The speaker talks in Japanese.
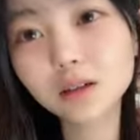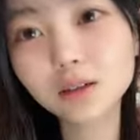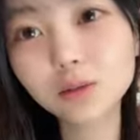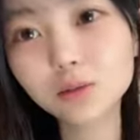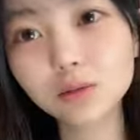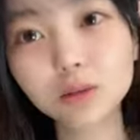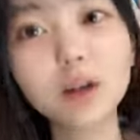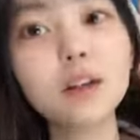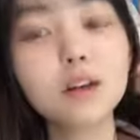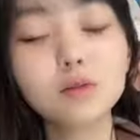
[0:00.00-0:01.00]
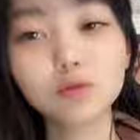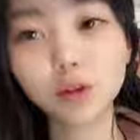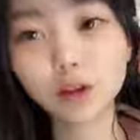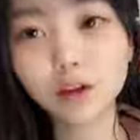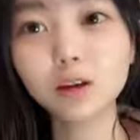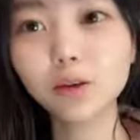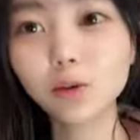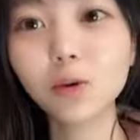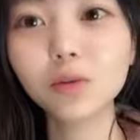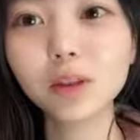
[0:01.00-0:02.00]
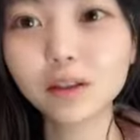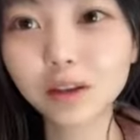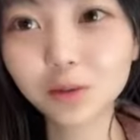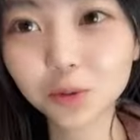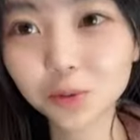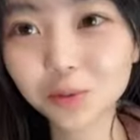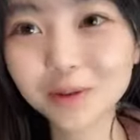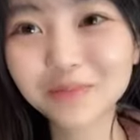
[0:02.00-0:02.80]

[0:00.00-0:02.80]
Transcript: そんくらいですね今日の出来事は